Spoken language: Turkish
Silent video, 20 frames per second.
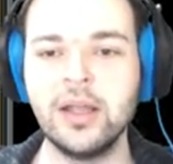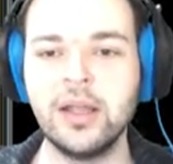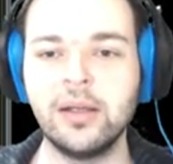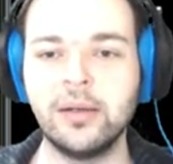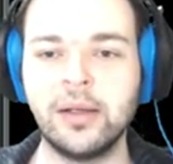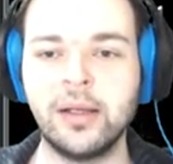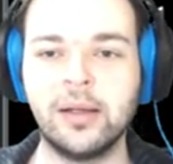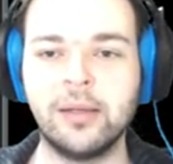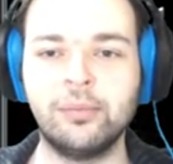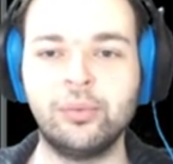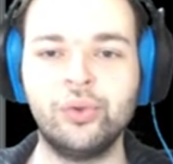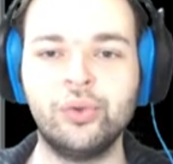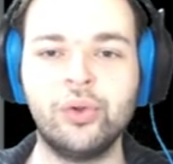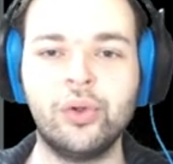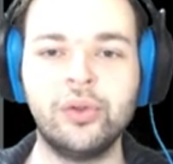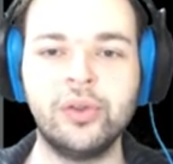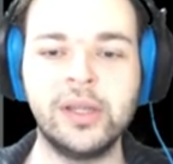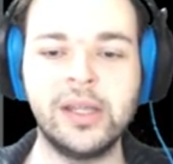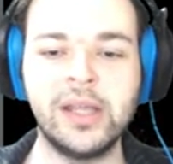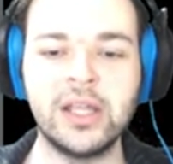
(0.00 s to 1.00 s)
Ee, bunun
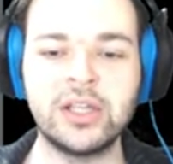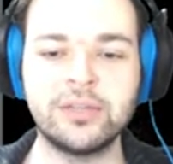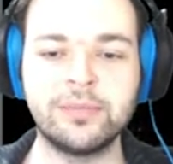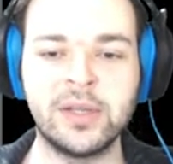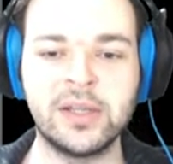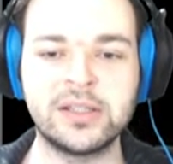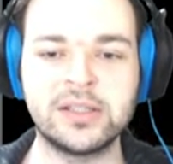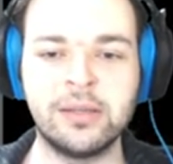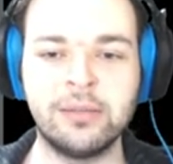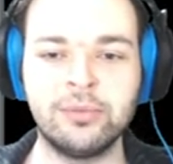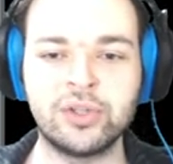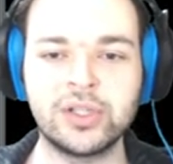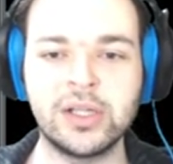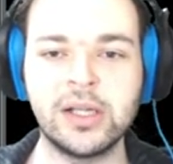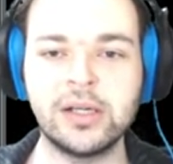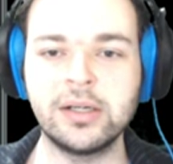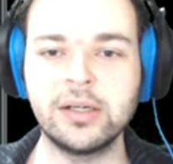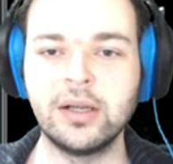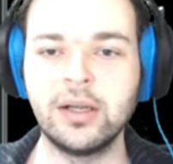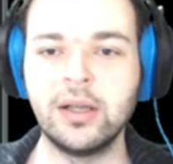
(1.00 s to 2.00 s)
önüne geçmek
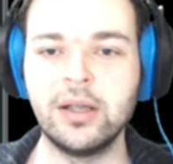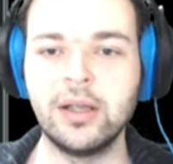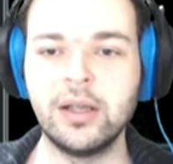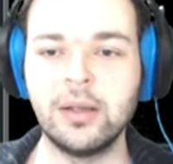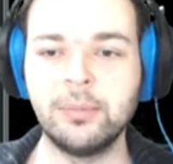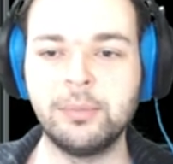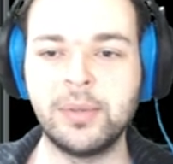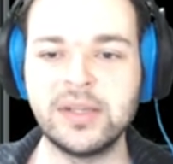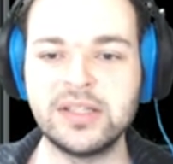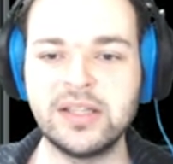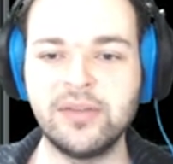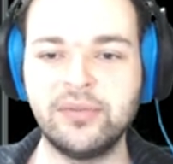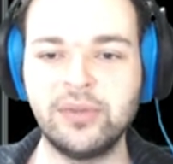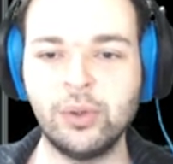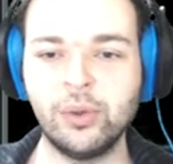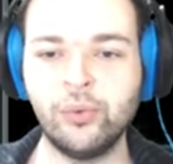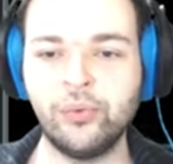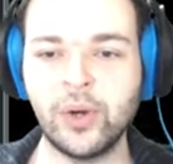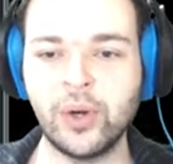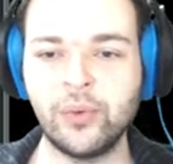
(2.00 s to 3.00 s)
istemişler.
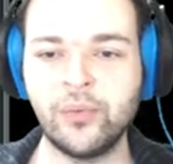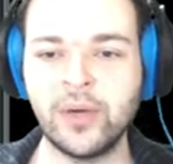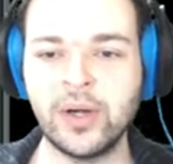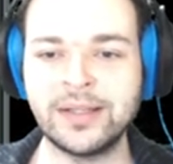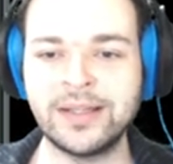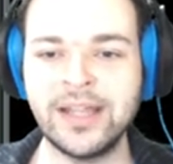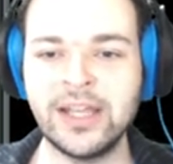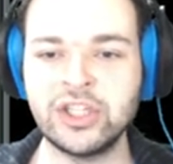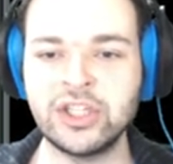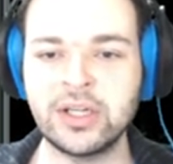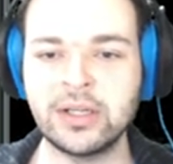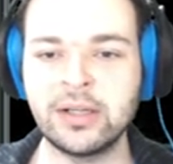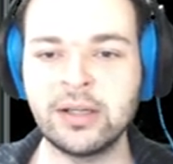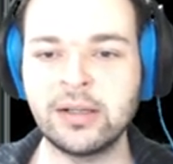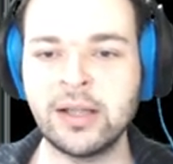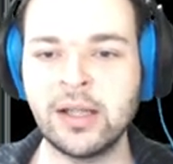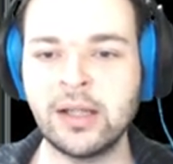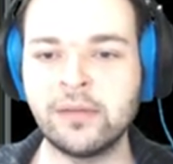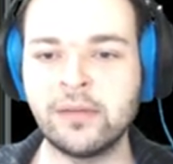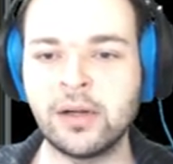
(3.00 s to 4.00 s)
Pasifte ufak ufak
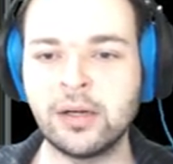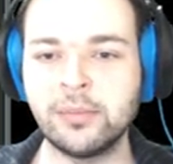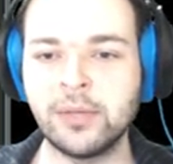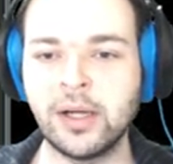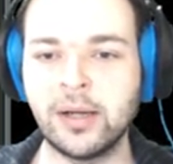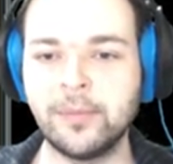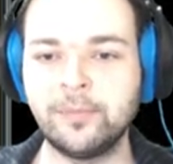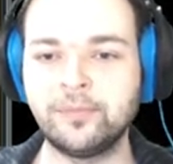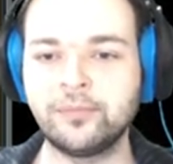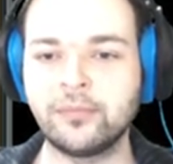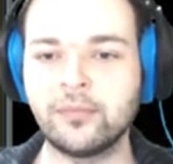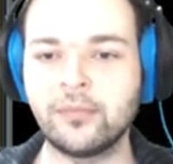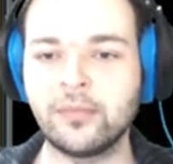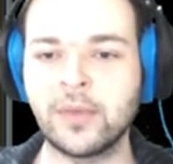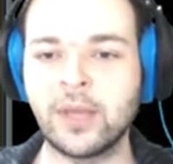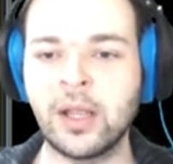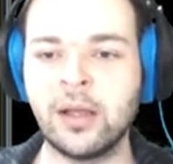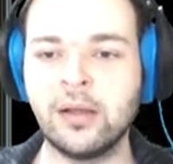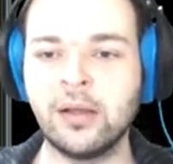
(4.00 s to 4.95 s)
değişiklikler var ama e,